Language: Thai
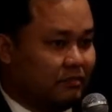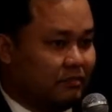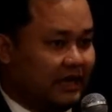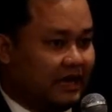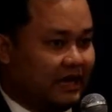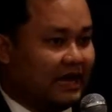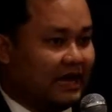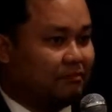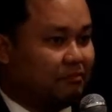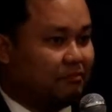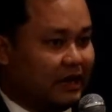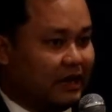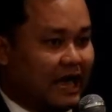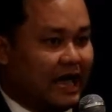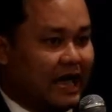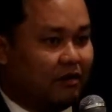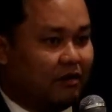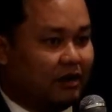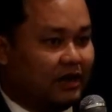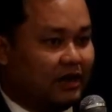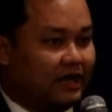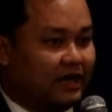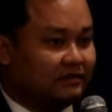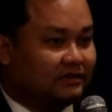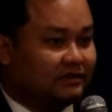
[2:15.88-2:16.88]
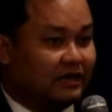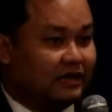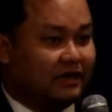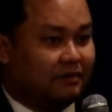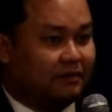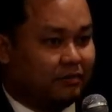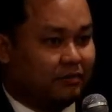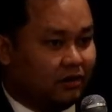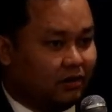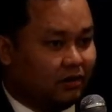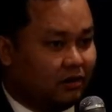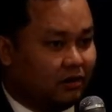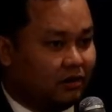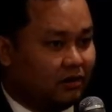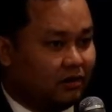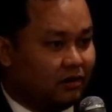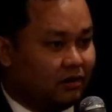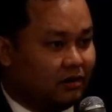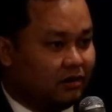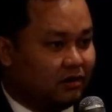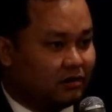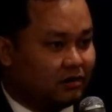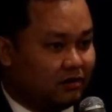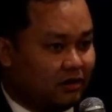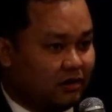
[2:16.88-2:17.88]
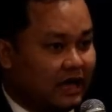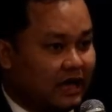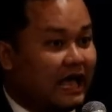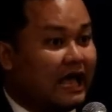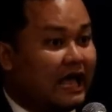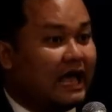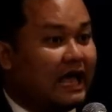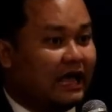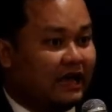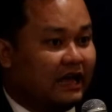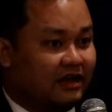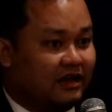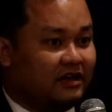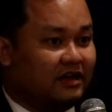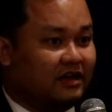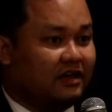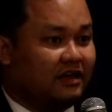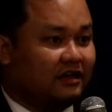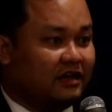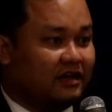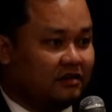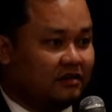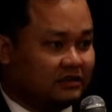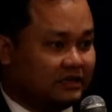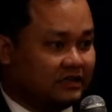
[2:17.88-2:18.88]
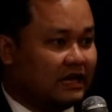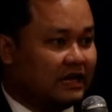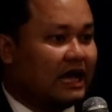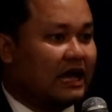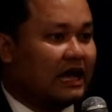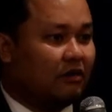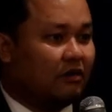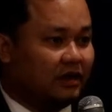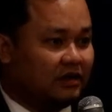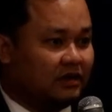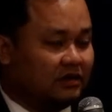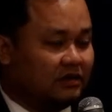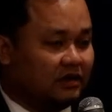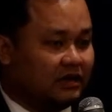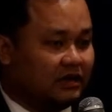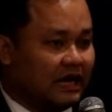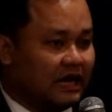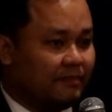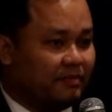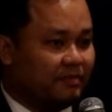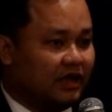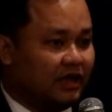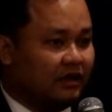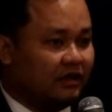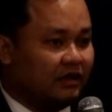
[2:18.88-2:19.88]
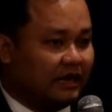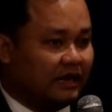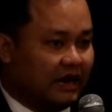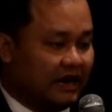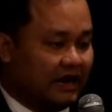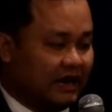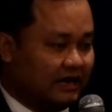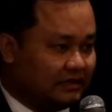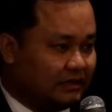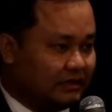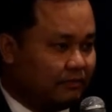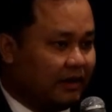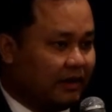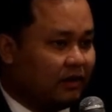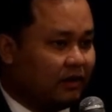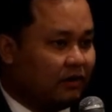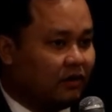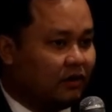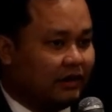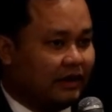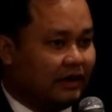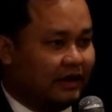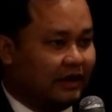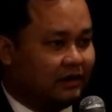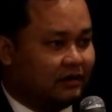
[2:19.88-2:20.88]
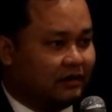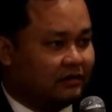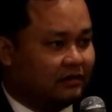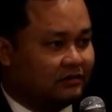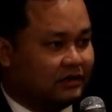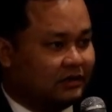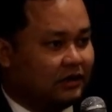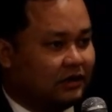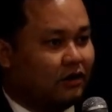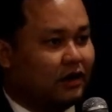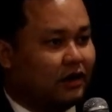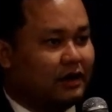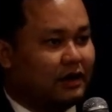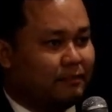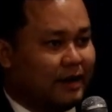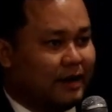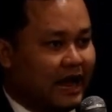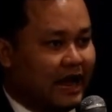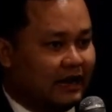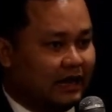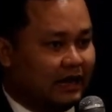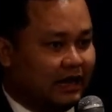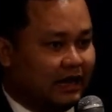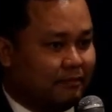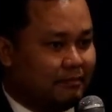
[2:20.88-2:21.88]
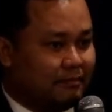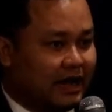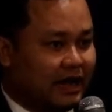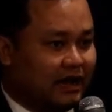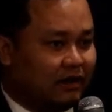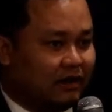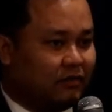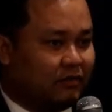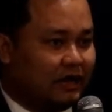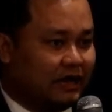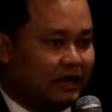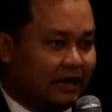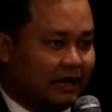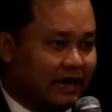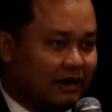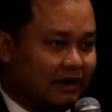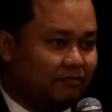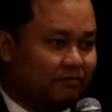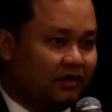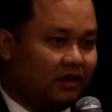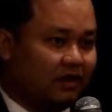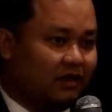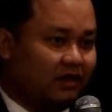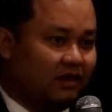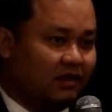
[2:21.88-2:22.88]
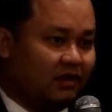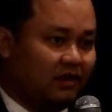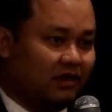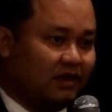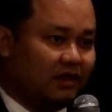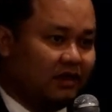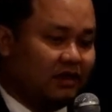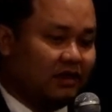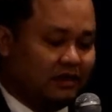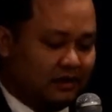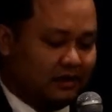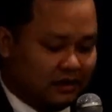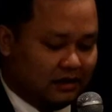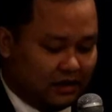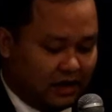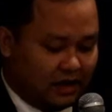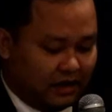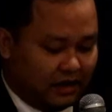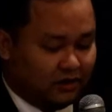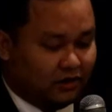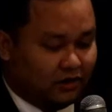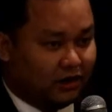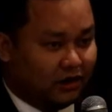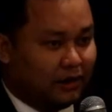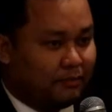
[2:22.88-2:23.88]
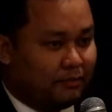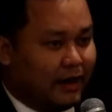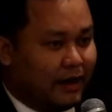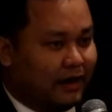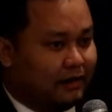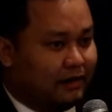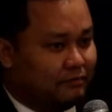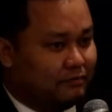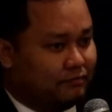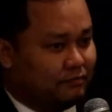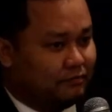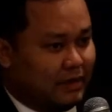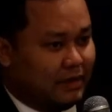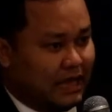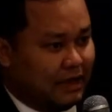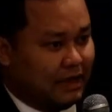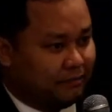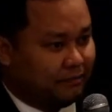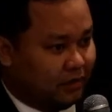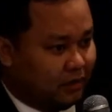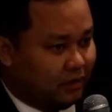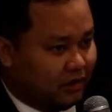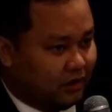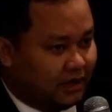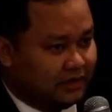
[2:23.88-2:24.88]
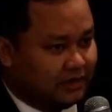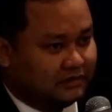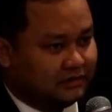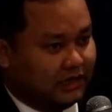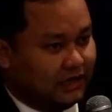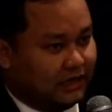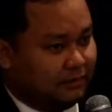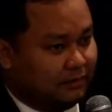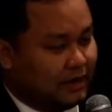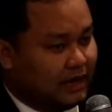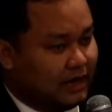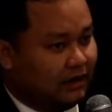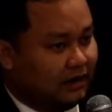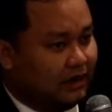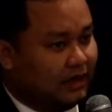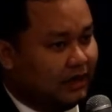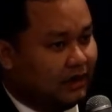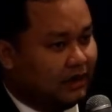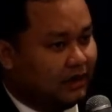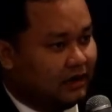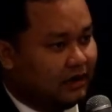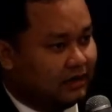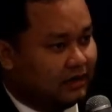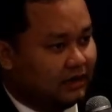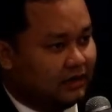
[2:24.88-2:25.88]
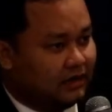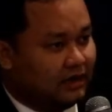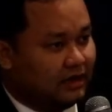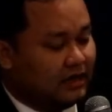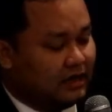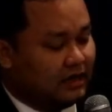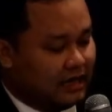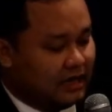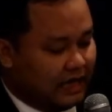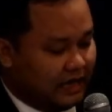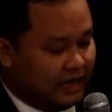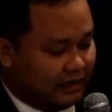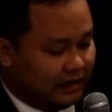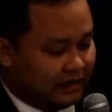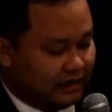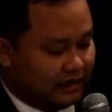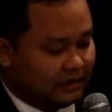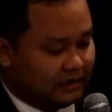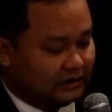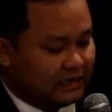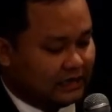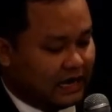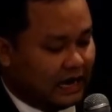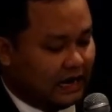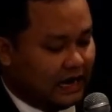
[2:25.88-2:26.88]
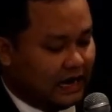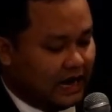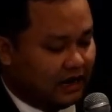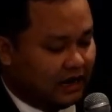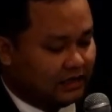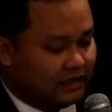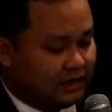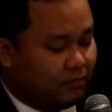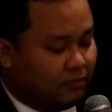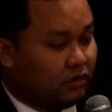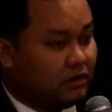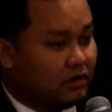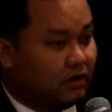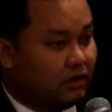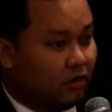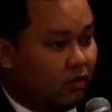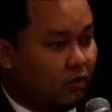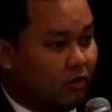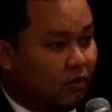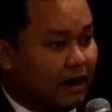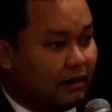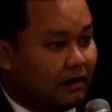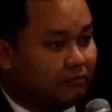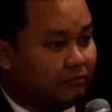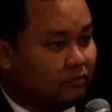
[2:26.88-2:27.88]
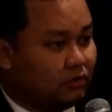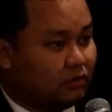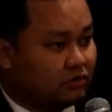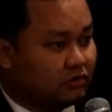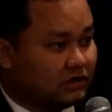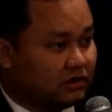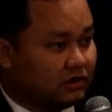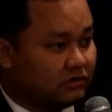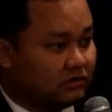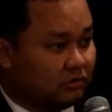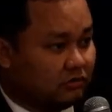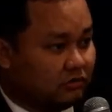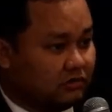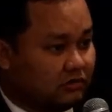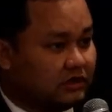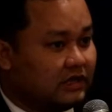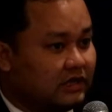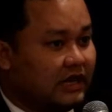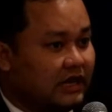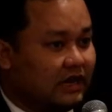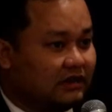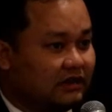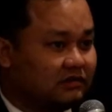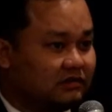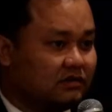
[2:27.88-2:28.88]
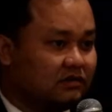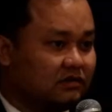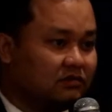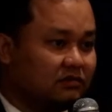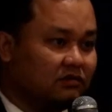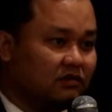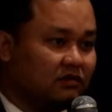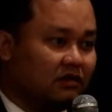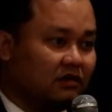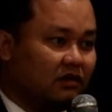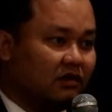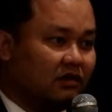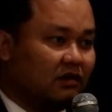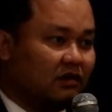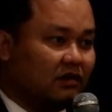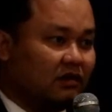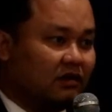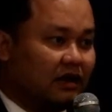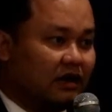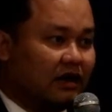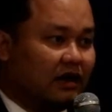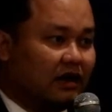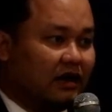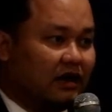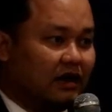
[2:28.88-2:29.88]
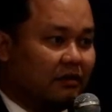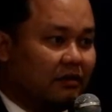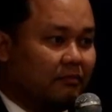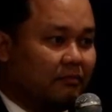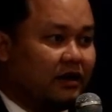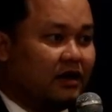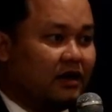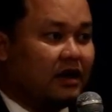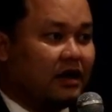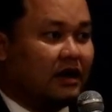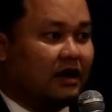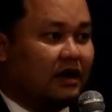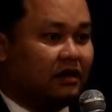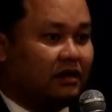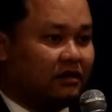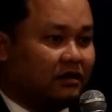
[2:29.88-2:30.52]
มีคำกล่าวเรียกเสด็จพ่อรอห้าที่ที่เราจะกล่าวกันถึงนะครับ แต่ในสมัยก่อนเนี่ยสะท้อนผ่านอะไรบ้างวรรณกรรมที่ย้อนไปแม่พลอย สี่แผ่นดิน หรืออะไรต่างๆนะก็จะพูดถึงความรู้สึกสูญเสีย ซึ่งเเมื่อ